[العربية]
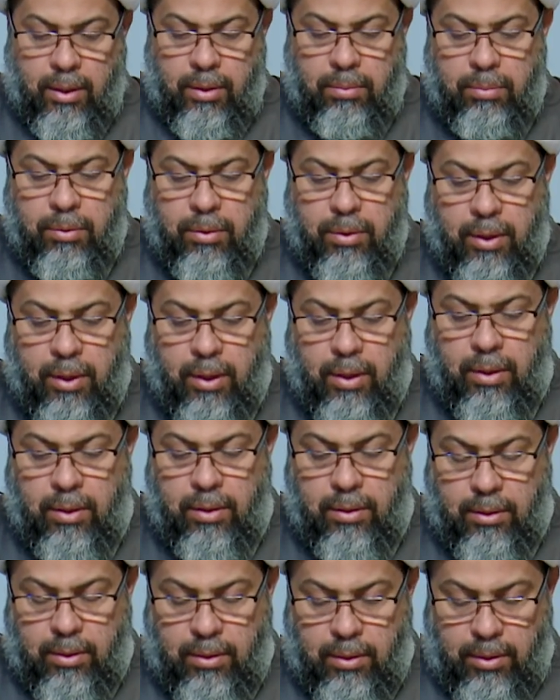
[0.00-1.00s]
المثال
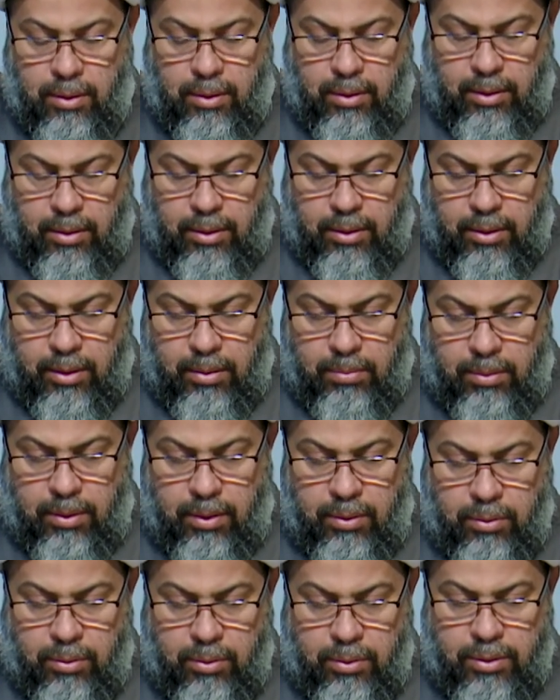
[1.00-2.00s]
كما
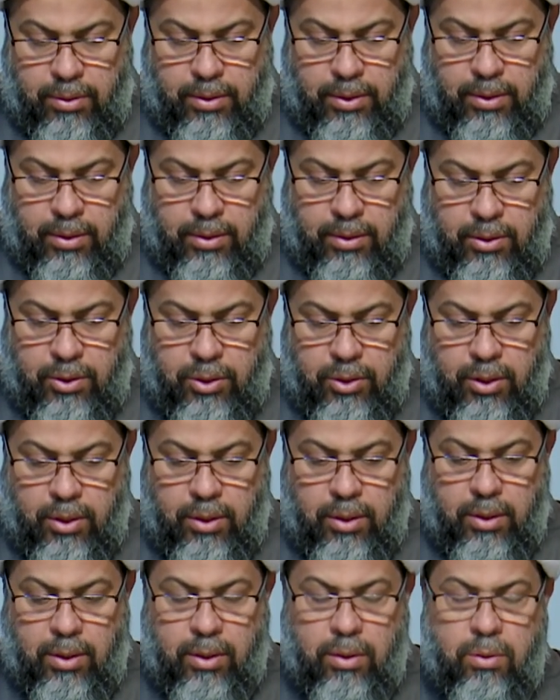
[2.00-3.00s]
يذكر السيد
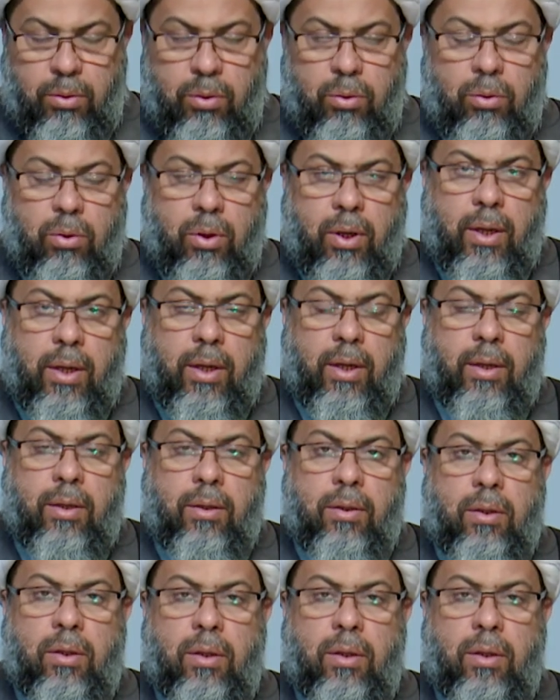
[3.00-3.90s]
الشهيد هو